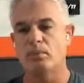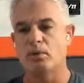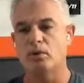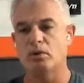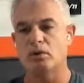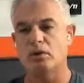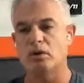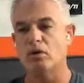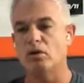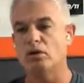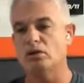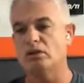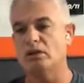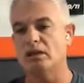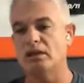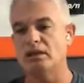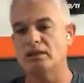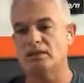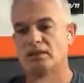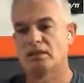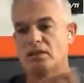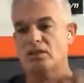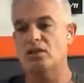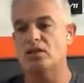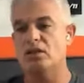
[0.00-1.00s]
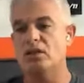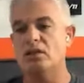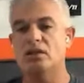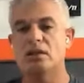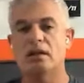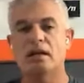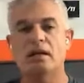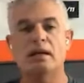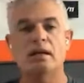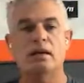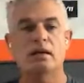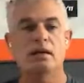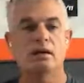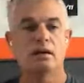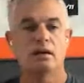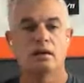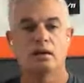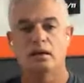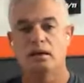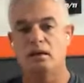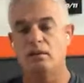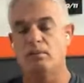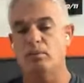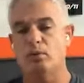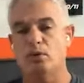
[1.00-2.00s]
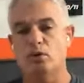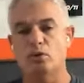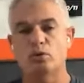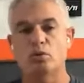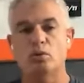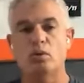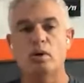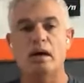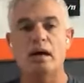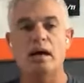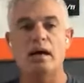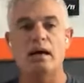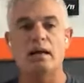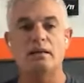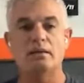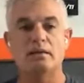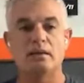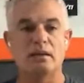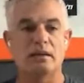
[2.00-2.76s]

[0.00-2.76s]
porque hoy tenés a Gita en Portugal,